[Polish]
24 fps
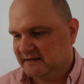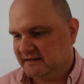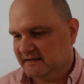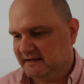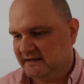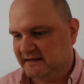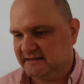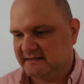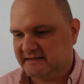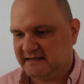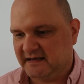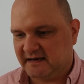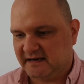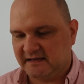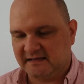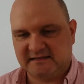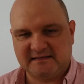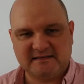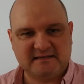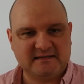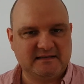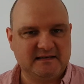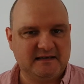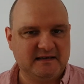y,
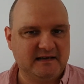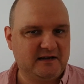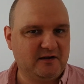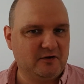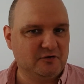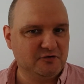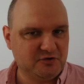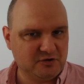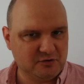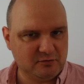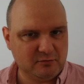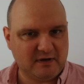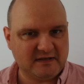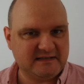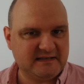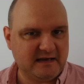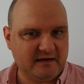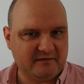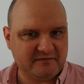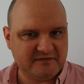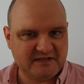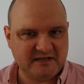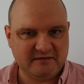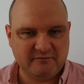teraz y,
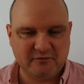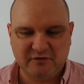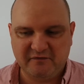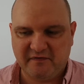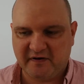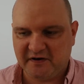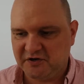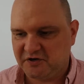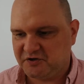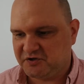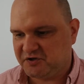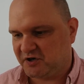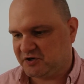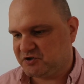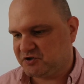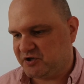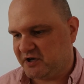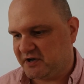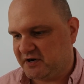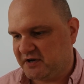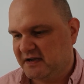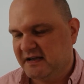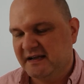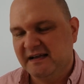kontynuacja w
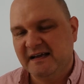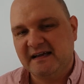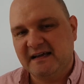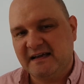CW24,